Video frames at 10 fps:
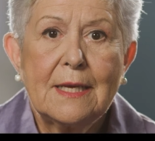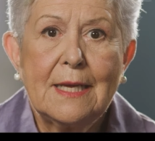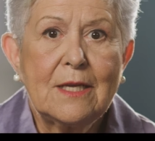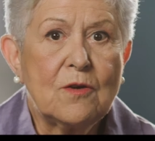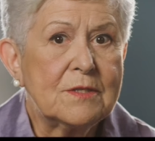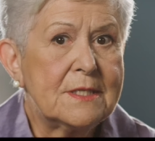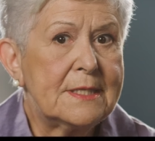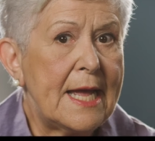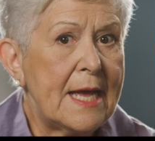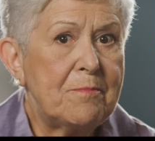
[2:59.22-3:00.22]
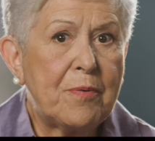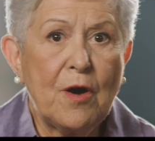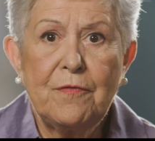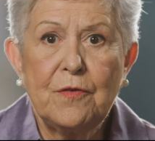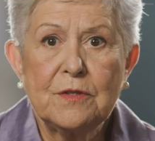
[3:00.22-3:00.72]
qu'elle considère
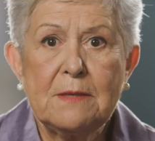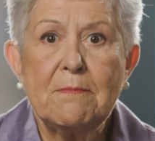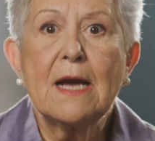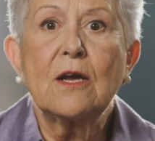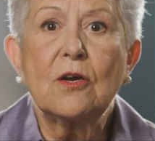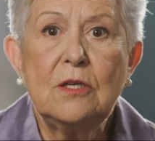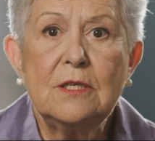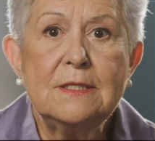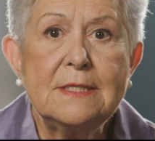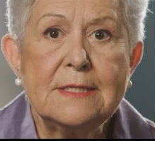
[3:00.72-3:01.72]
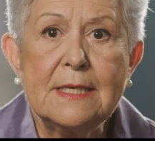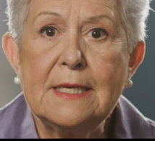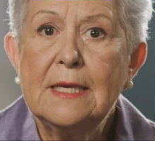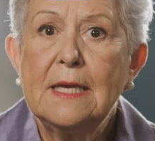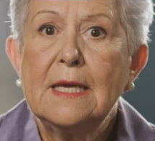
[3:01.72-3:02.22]
profondément
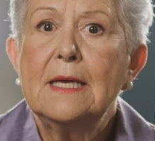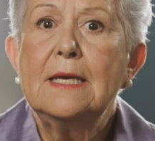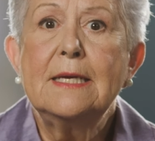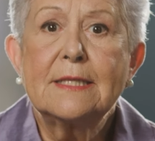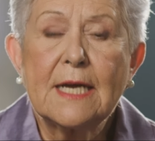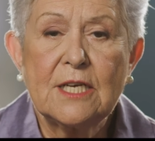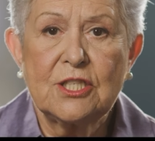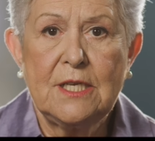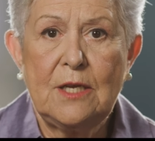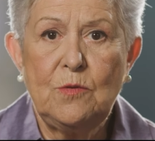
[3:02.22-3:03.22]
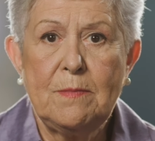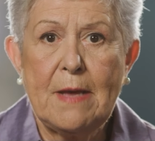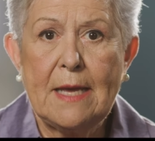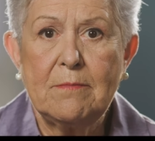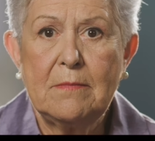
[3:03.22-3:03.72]
colonisé et étranger à
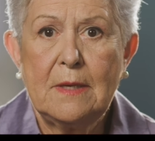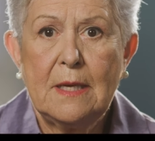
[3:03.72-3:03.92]
lui-même,